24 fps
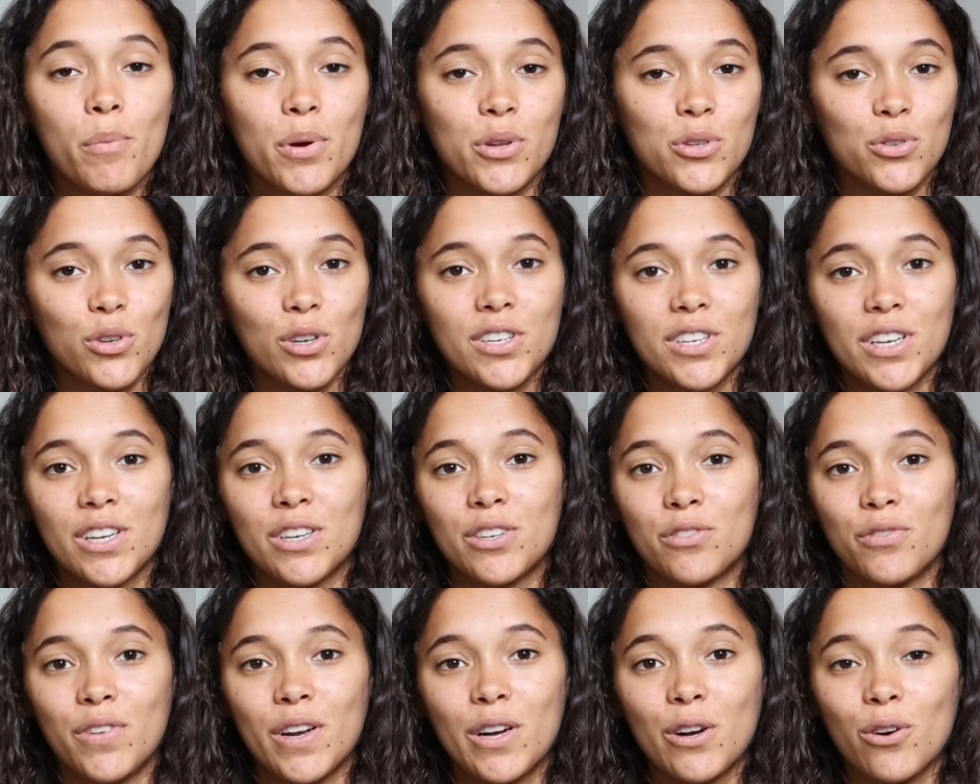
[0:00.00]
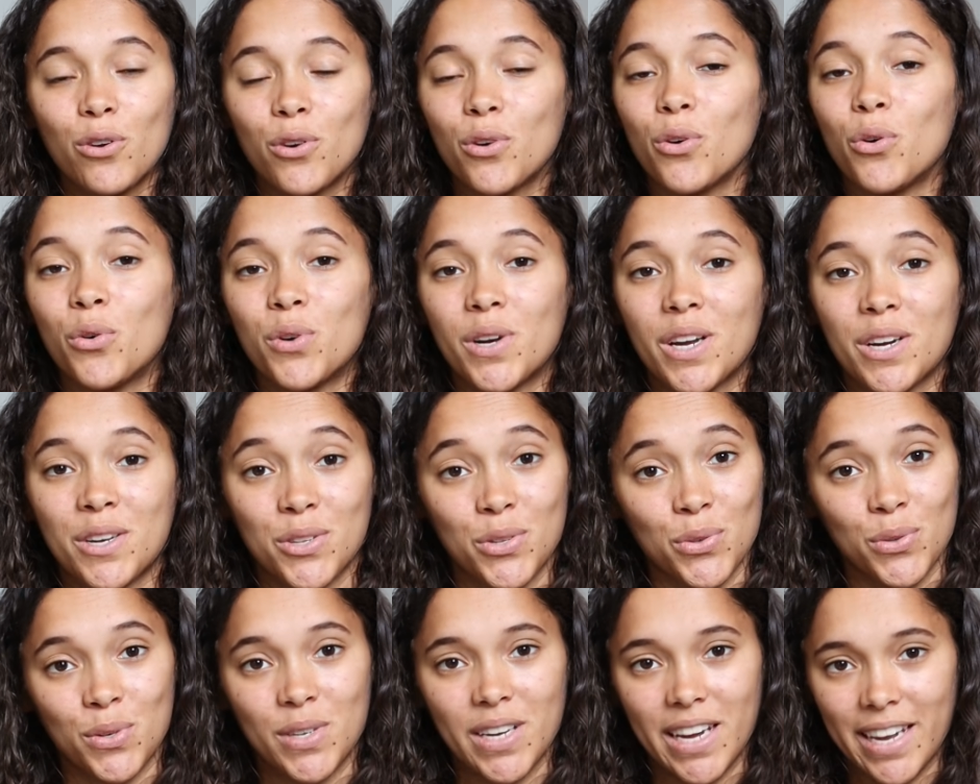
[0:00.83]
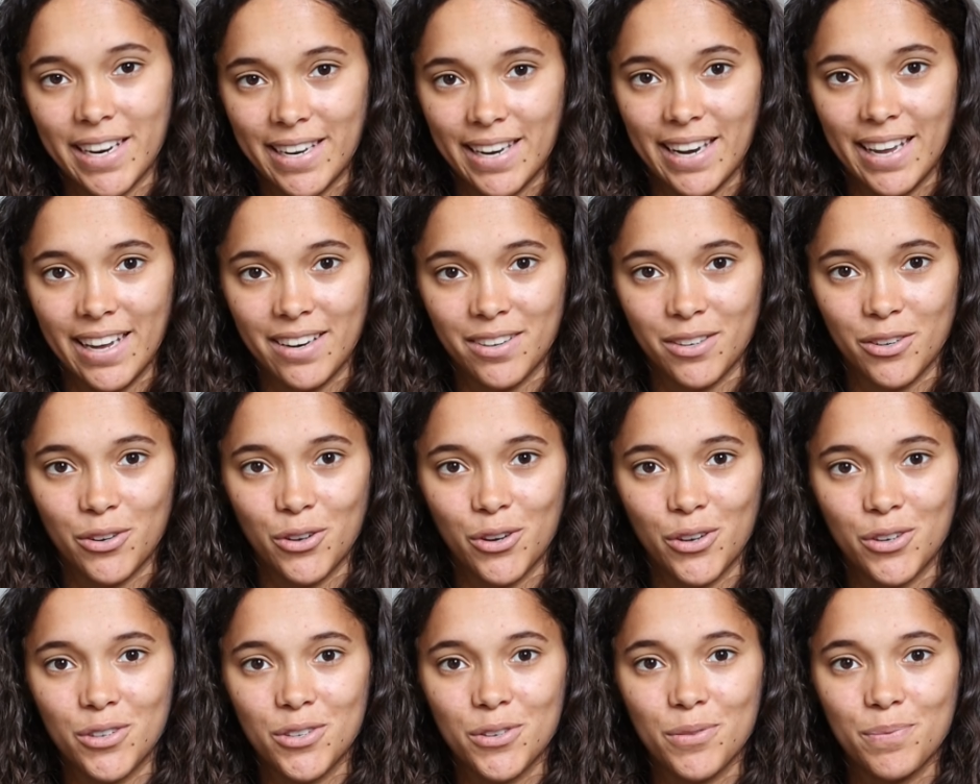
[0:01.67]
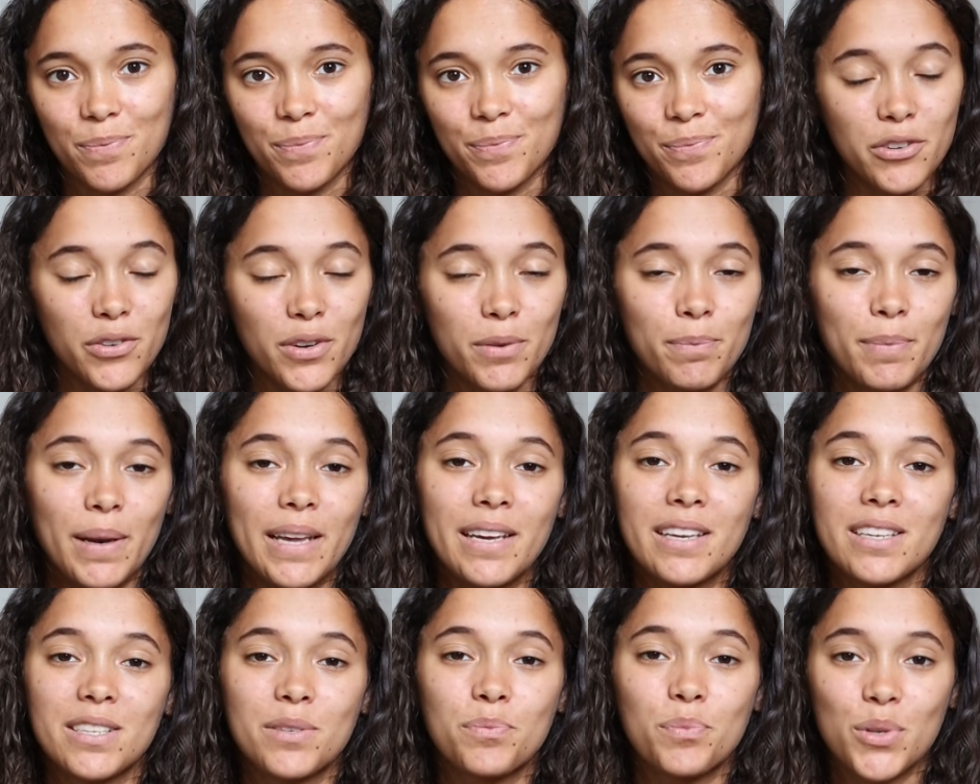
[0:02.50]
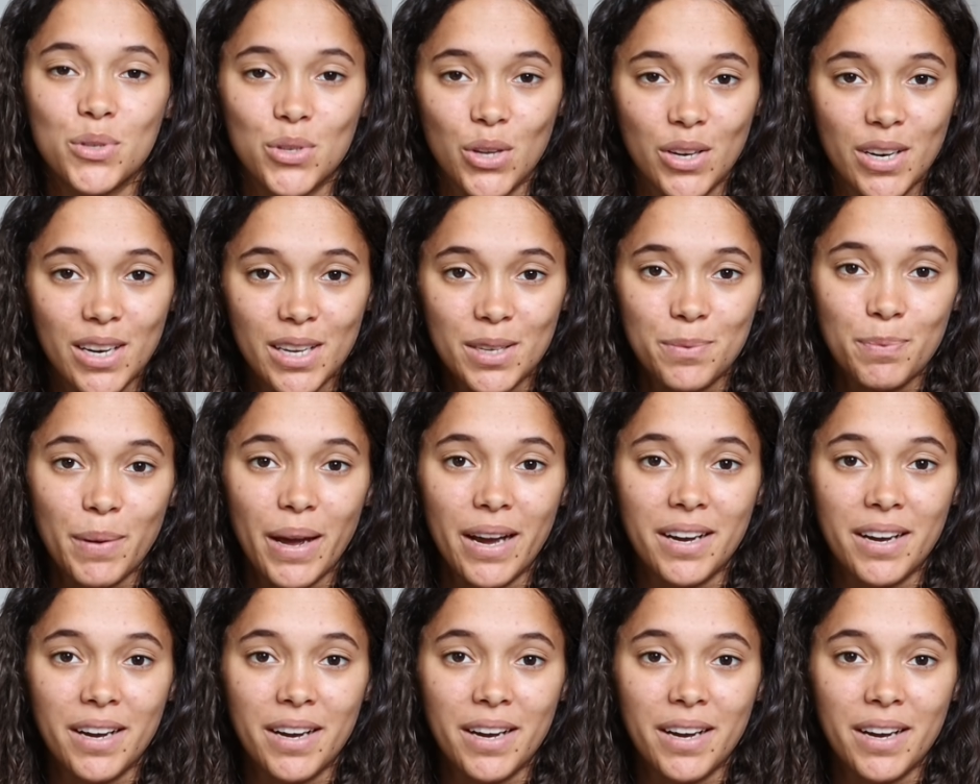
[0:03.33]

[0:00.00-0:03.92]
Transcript: persönliche Entwicklung oder Gesundheit lernen könnt. Ich finde Blinkist besonders